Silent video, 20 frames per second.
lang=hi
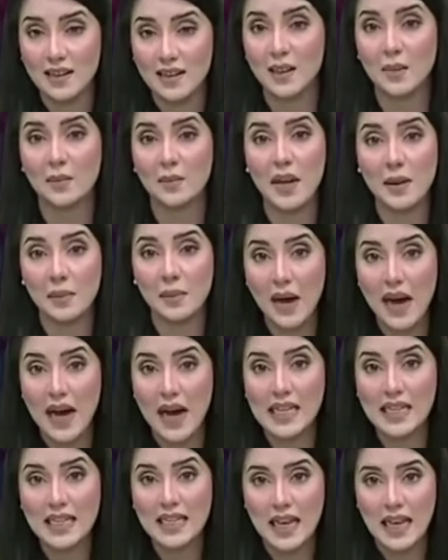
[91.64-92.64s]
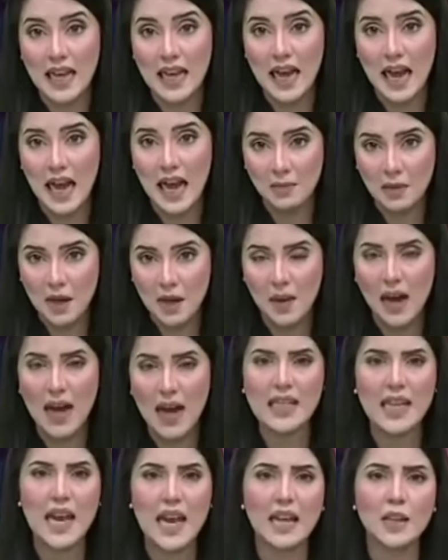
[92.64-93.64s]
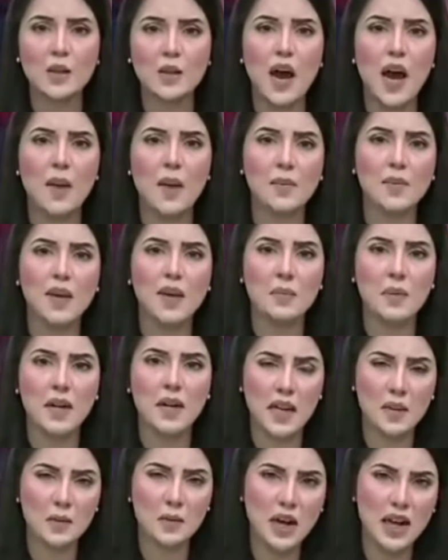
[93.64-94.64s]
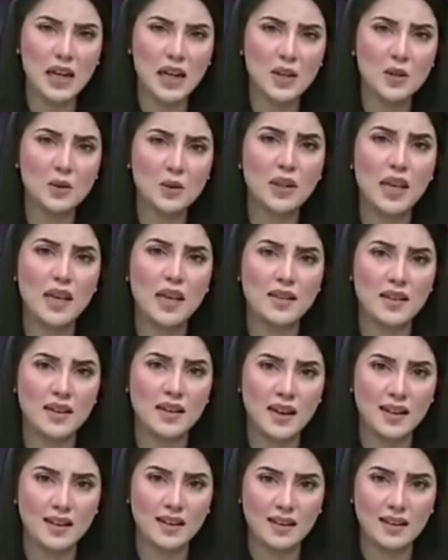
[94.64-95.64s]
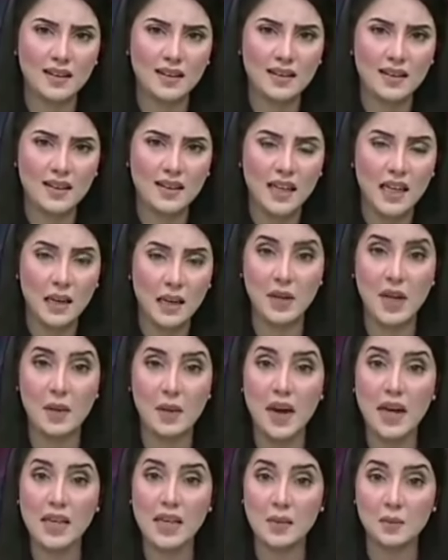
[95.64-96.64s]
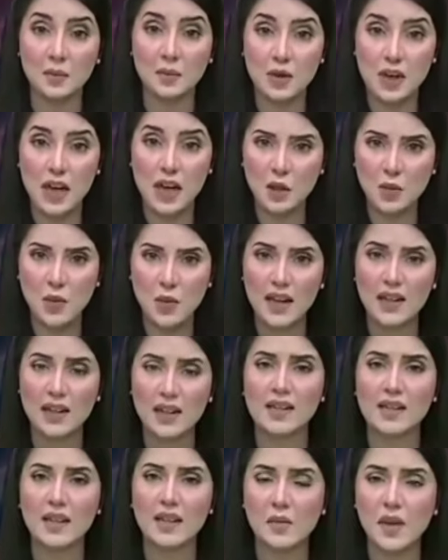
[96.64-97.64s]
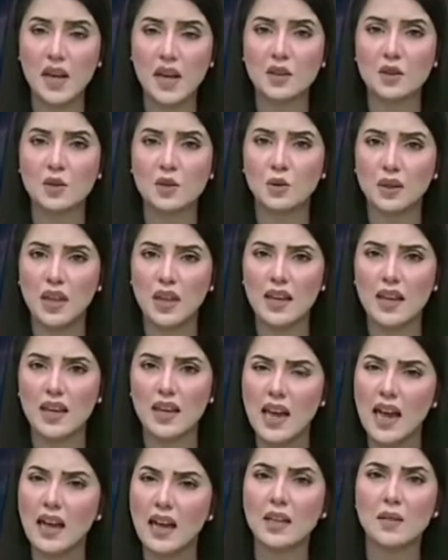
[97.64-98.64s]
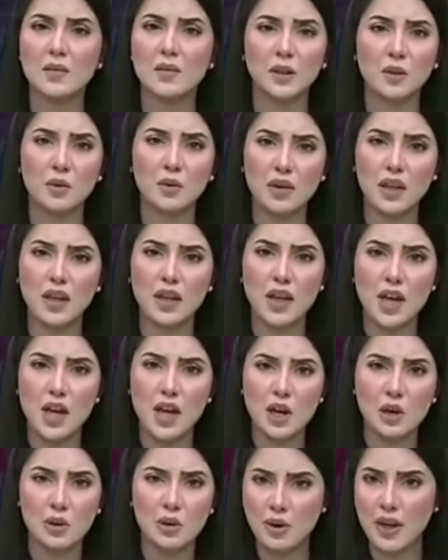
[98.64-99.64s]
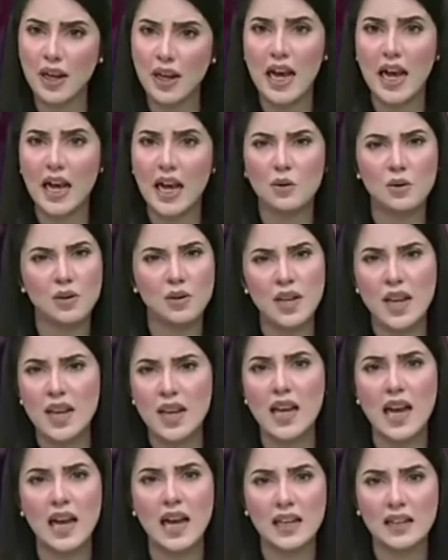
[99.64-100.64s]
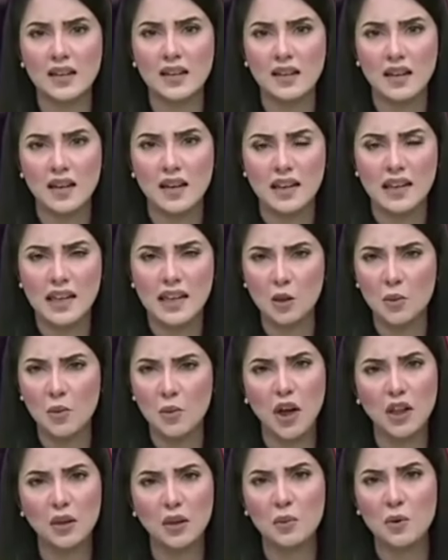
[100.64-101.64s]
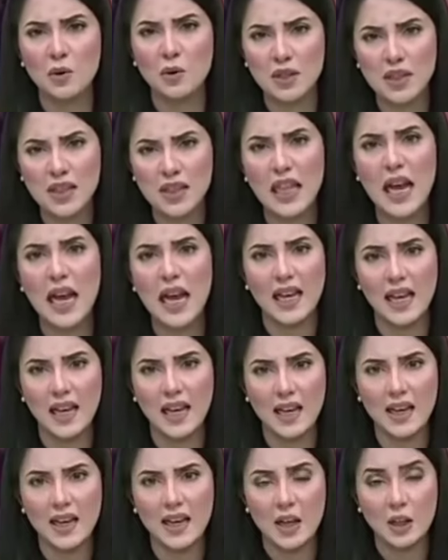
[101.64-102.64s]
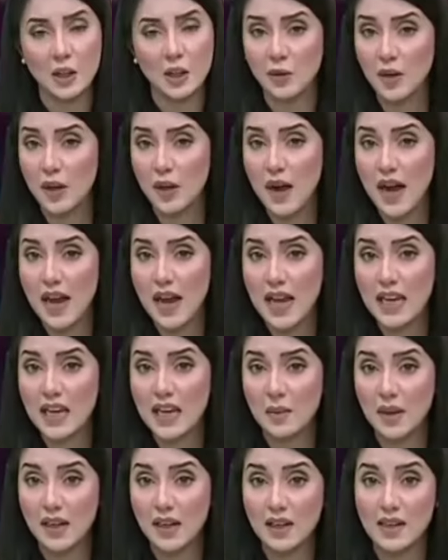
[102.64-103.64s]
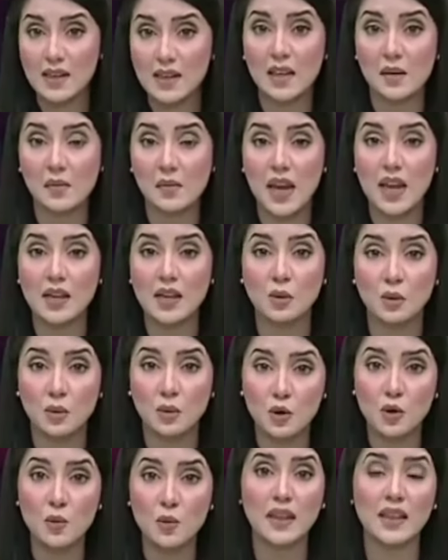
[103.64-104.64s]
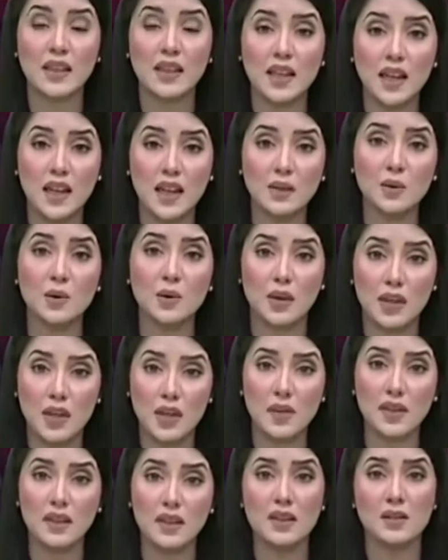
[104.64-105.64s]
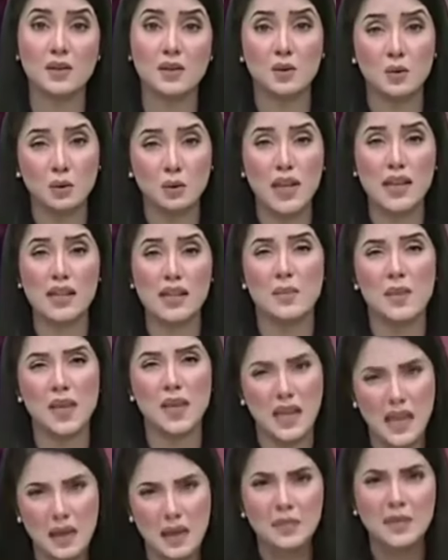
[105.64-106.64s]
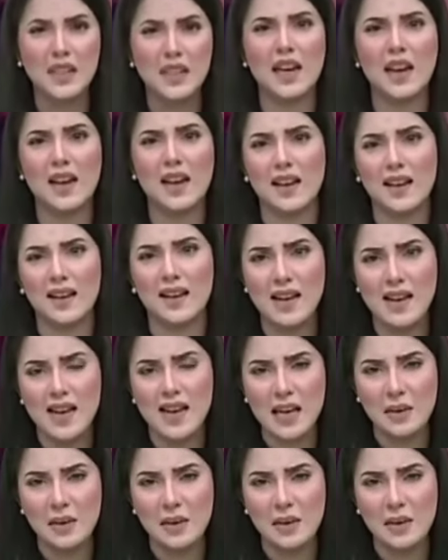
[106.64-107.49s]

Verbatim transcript: हजरत इबन अब्बास आपके पास आए तो आप अपना फटा पुराना जूता सी रहे थे इबन अब्बास से पूछा तुम्हारी नजर में इस जूते की क्या कीमत होगी उन्होंने कहा कुछ नहीं या अली ये तो बहुत बोसीदा है तो फरमाया कि मेरी नज़र में इस हुकूमत की कदर कीमत इस जूते से भी कम तर है